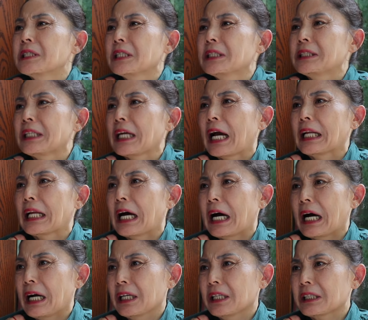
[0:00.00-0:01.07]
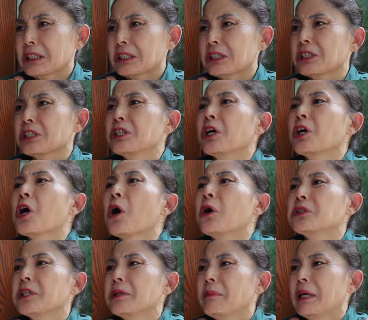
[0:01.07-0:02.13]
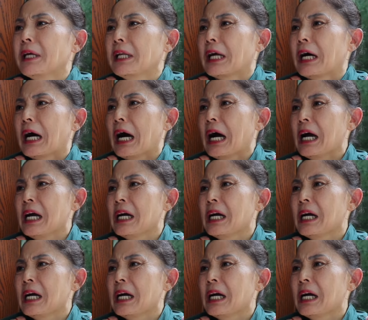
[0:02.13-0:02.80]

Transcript: 挣钱了，只能靠你们了。